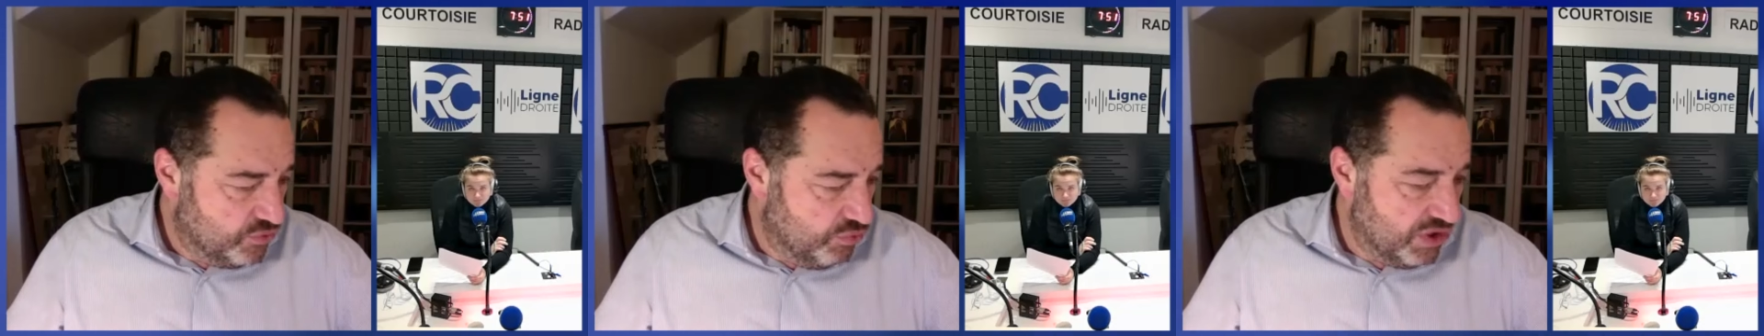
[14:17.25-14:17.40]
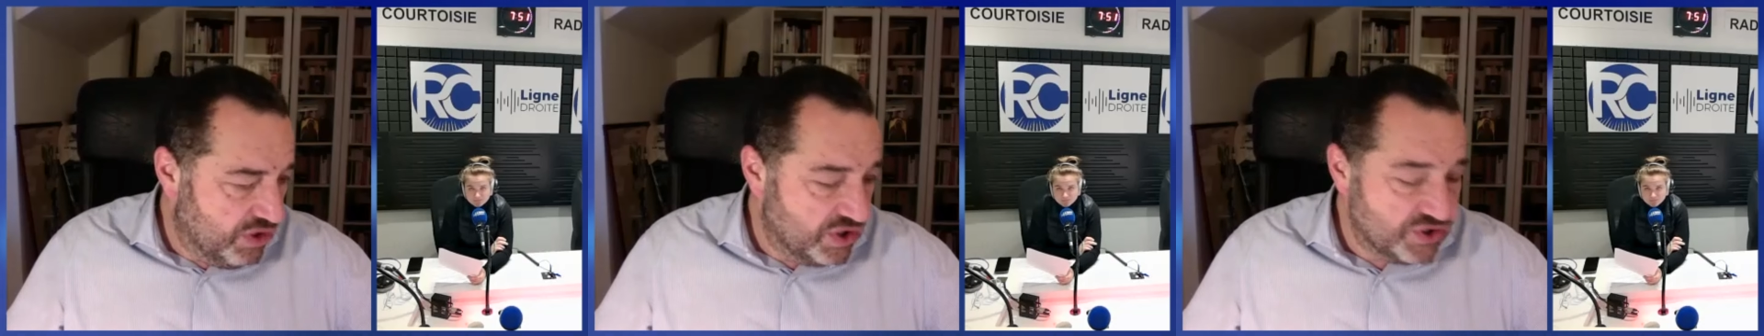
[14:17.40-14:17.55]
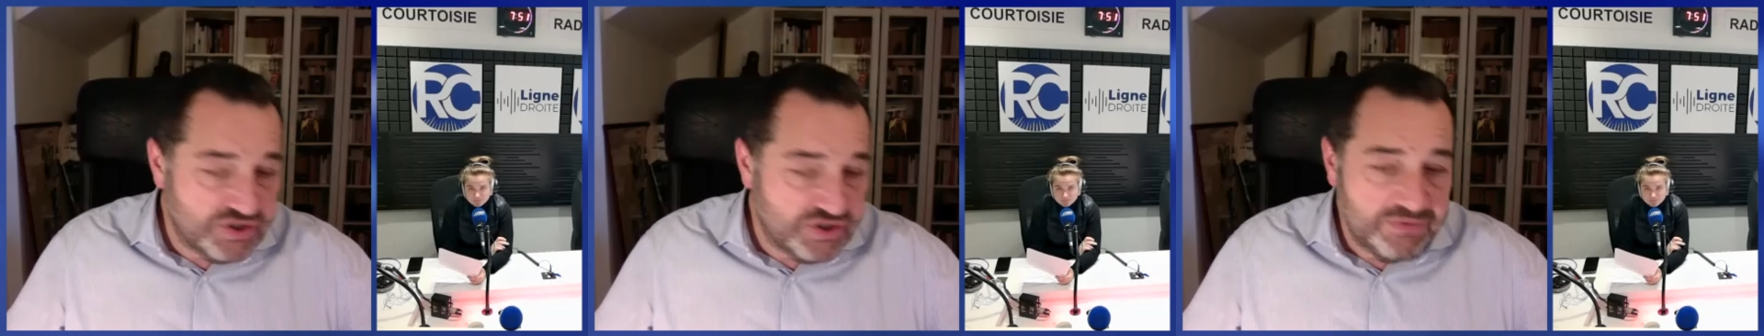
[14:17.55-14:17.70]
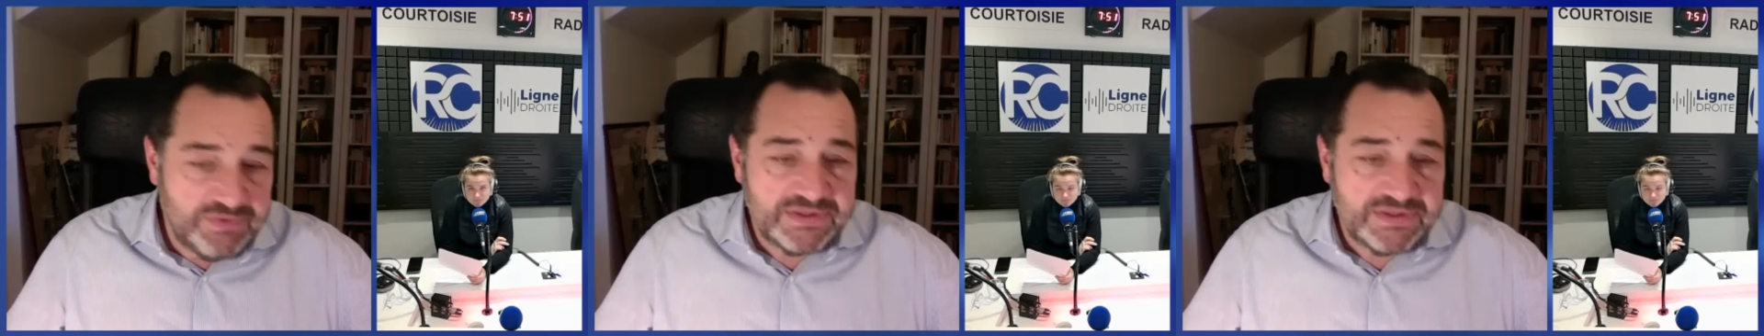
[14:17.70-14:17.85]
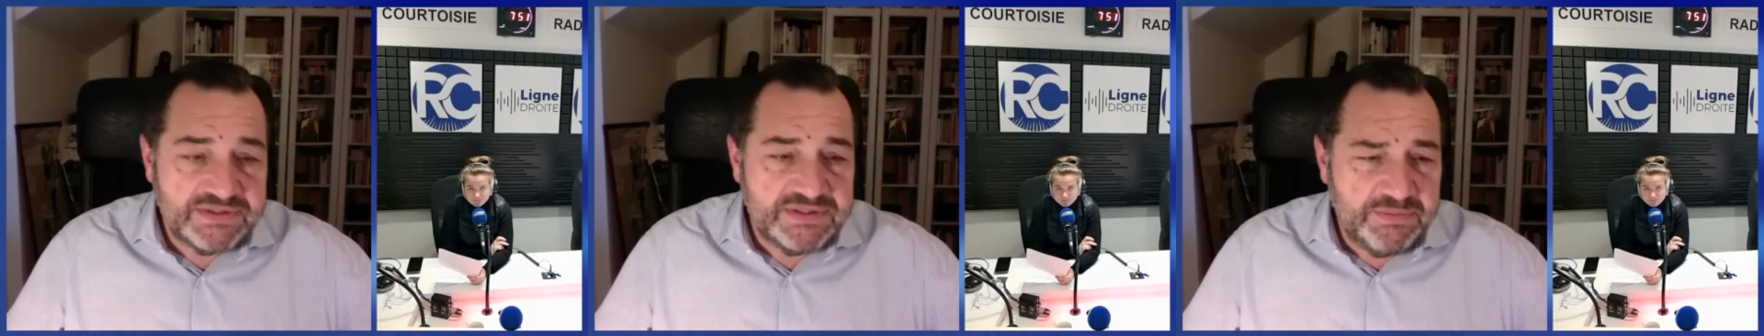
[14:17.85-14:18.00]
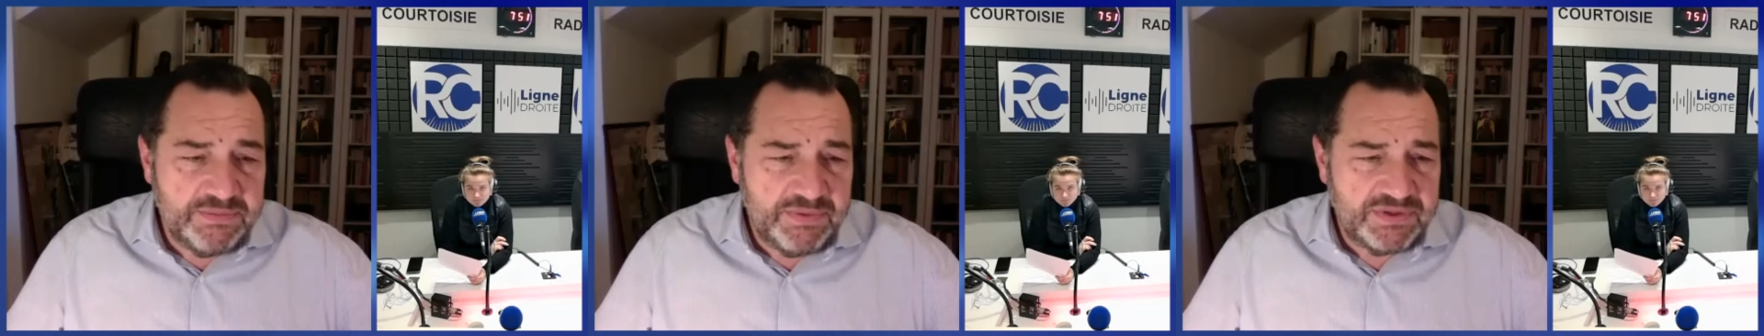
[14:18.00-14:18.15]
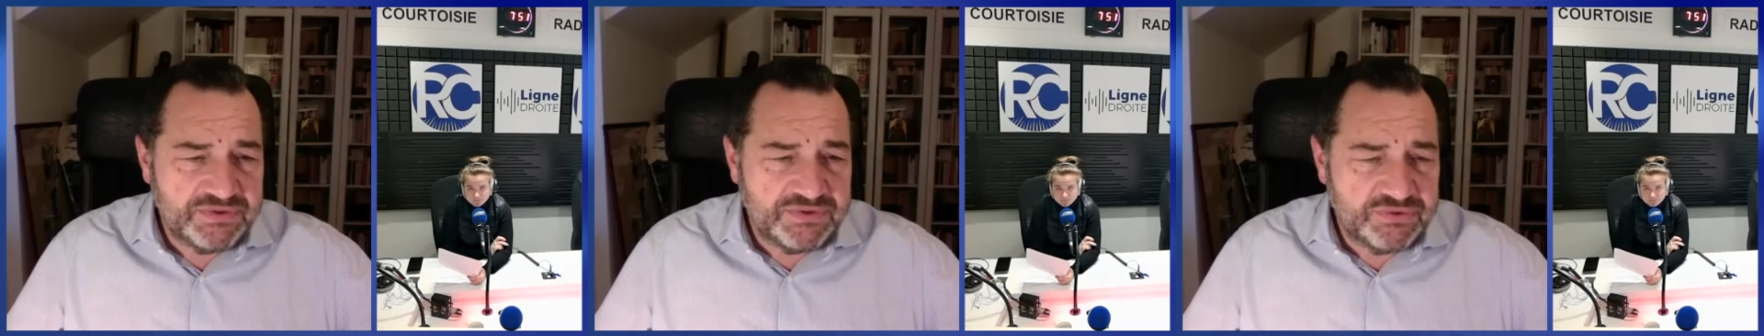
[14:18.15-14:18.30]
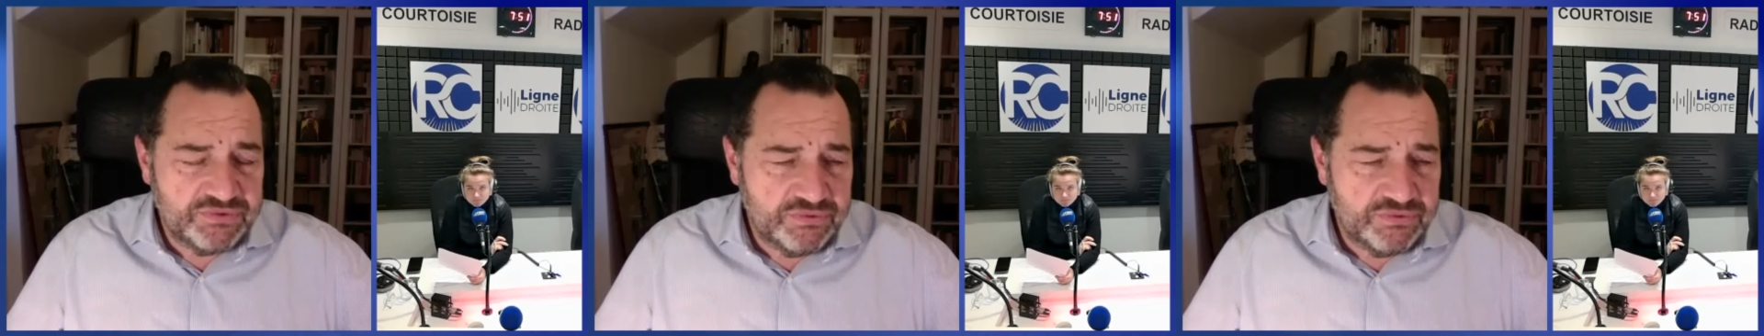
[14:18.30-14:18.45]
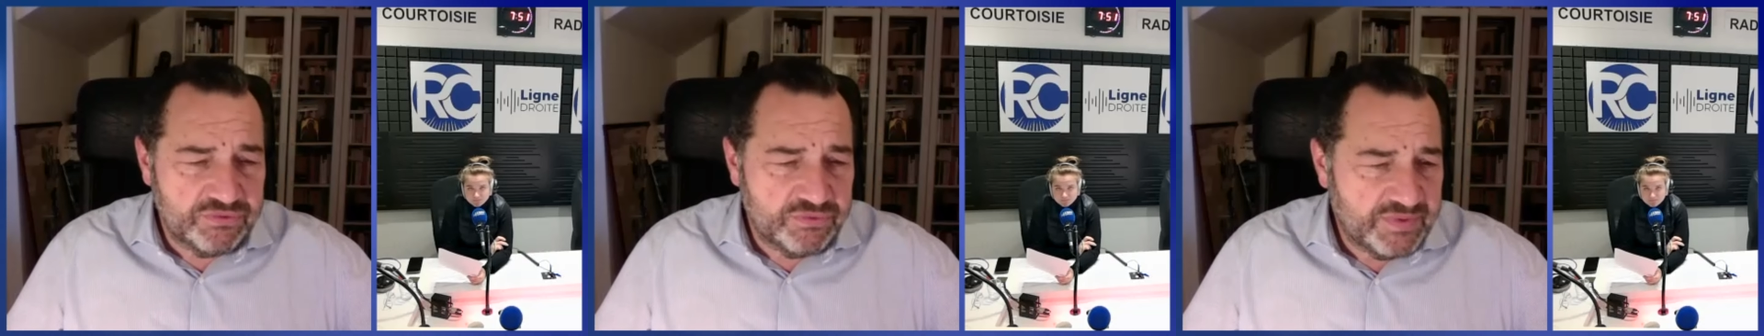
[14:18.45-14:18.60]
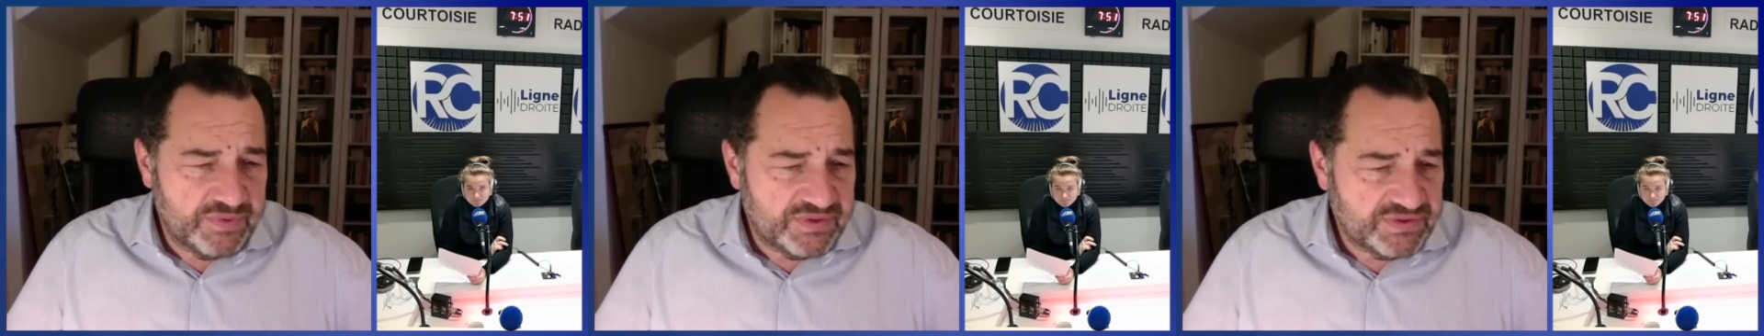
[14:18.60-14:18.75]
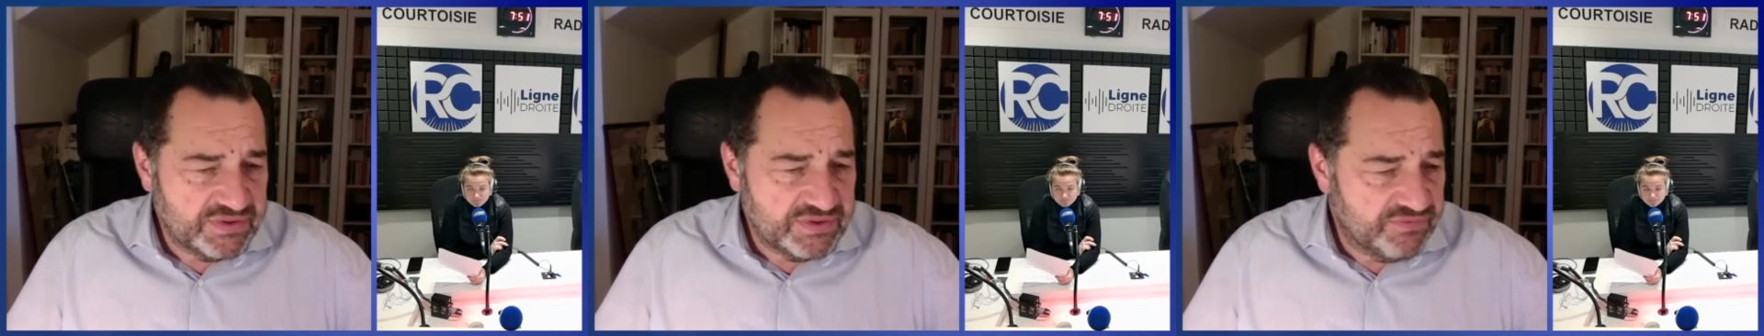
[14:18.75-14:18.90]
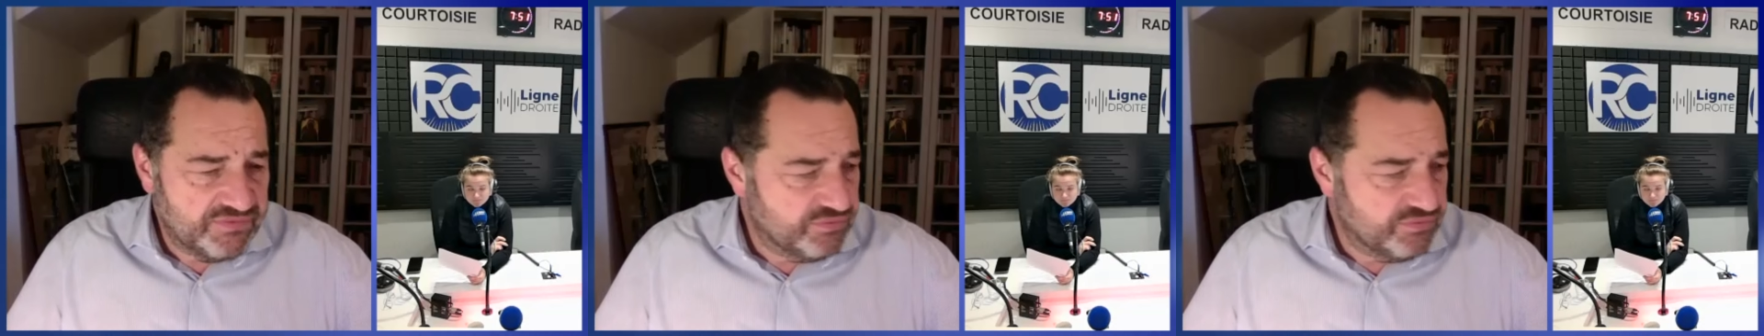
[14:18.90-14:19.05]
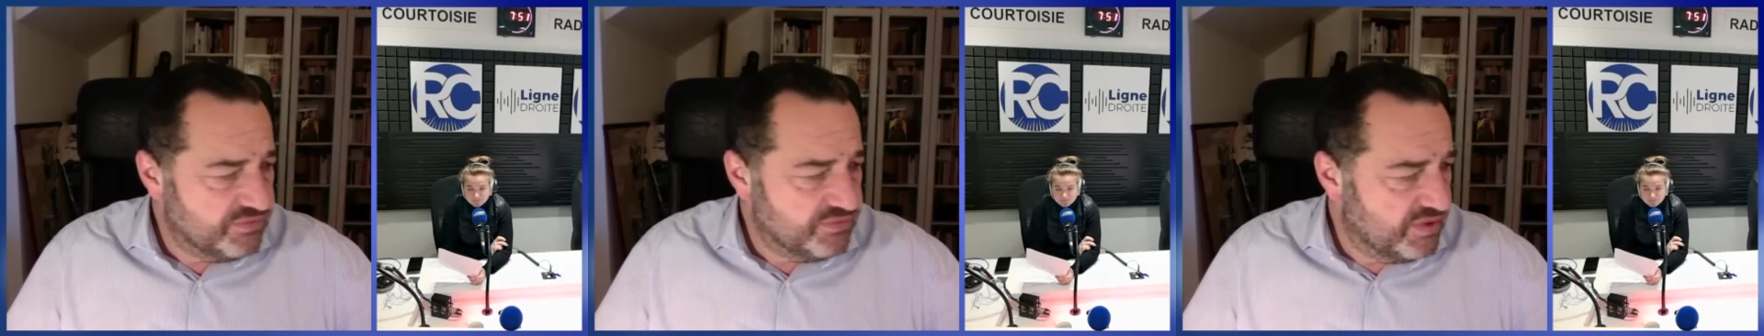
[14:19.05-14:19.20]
courage et merci parce que parce qu'ils